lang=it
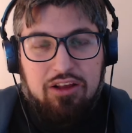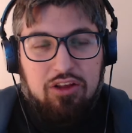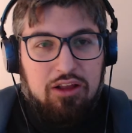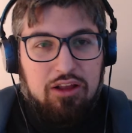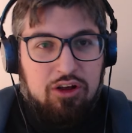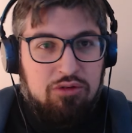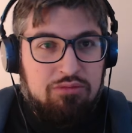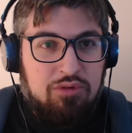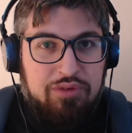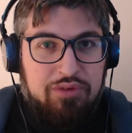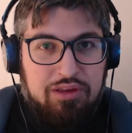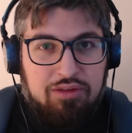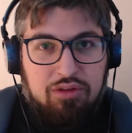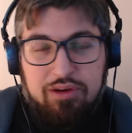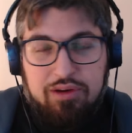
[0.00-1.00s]
non ho
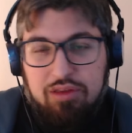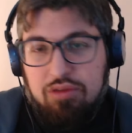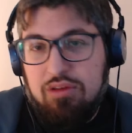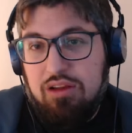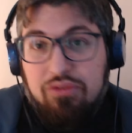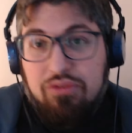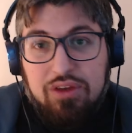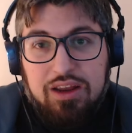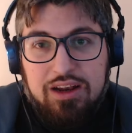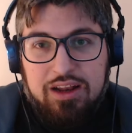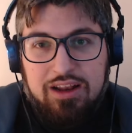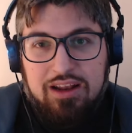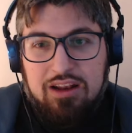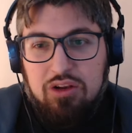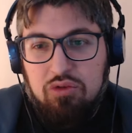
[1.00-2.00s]
visto verso la fine,
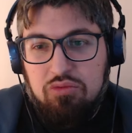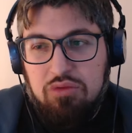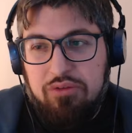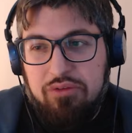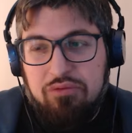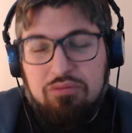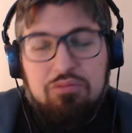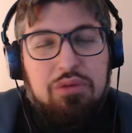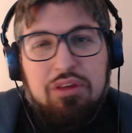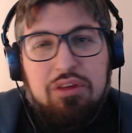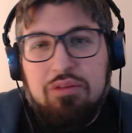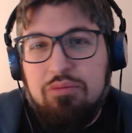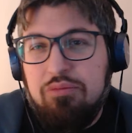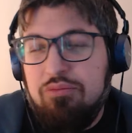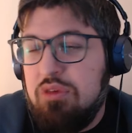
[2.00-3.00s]
nel, un,
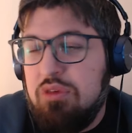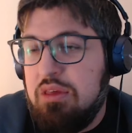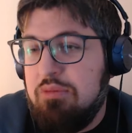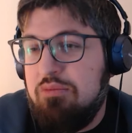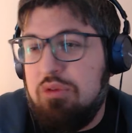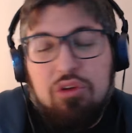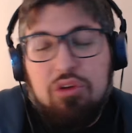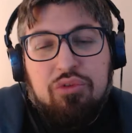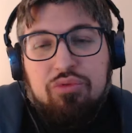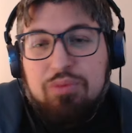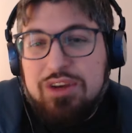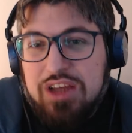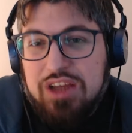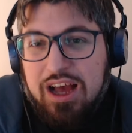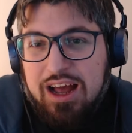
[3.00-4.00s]
episodio
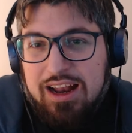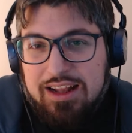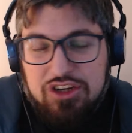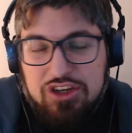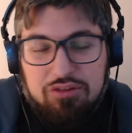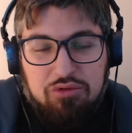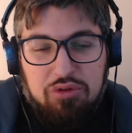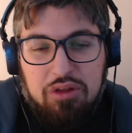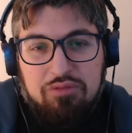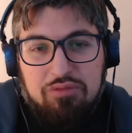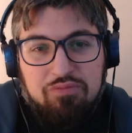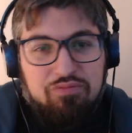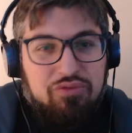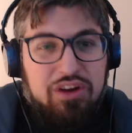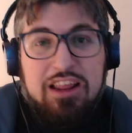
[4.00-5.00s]
speciale, diciamo un
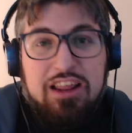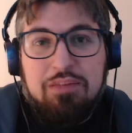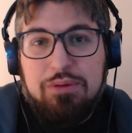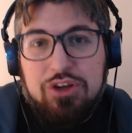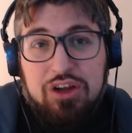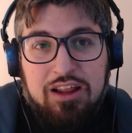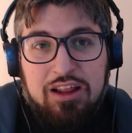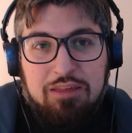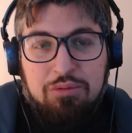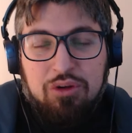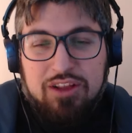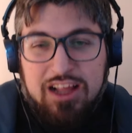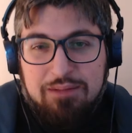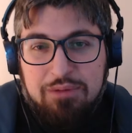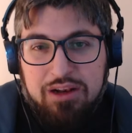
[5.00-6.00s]
finale speciale
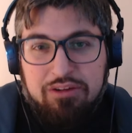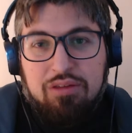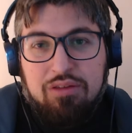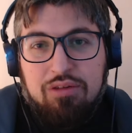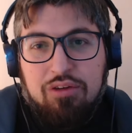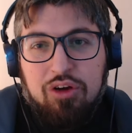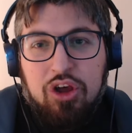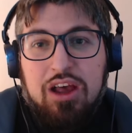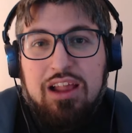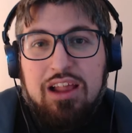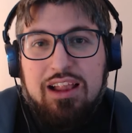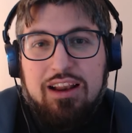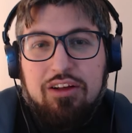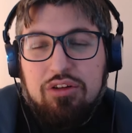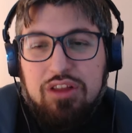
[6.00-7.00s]
sbloccabile presso la
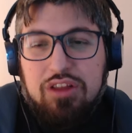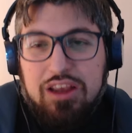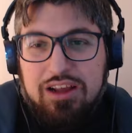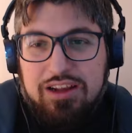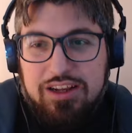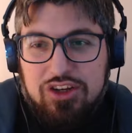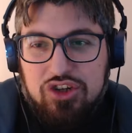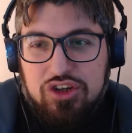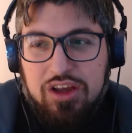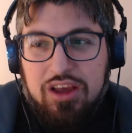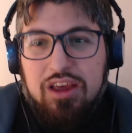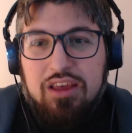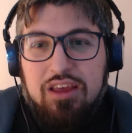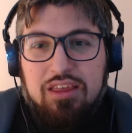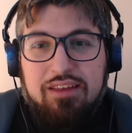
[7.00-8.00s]
raccolta di Glitch,
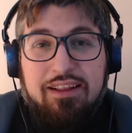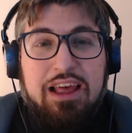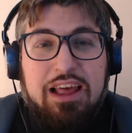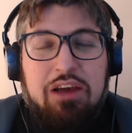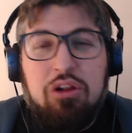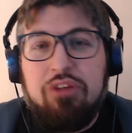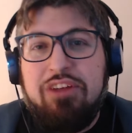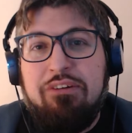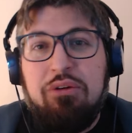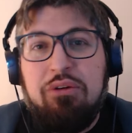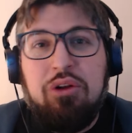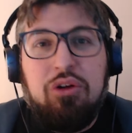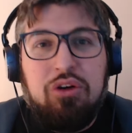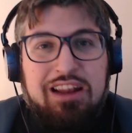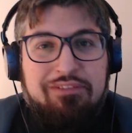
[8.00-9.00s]
si vede che quello che vediamo
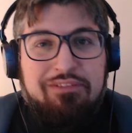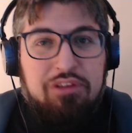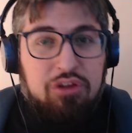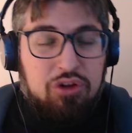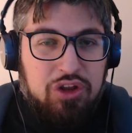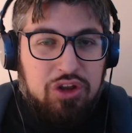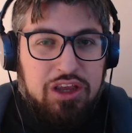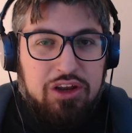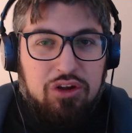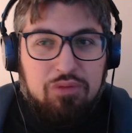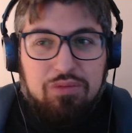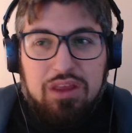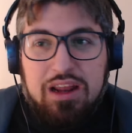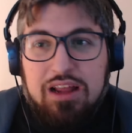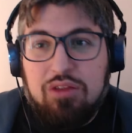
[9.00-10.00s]
noi nel viso di Odino
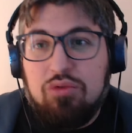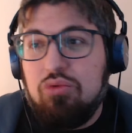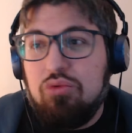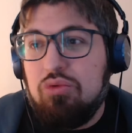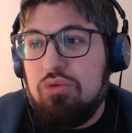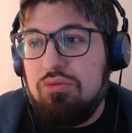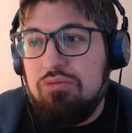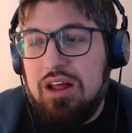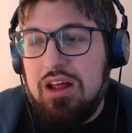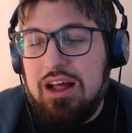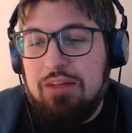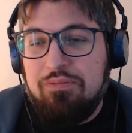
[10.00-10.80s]
era tutto un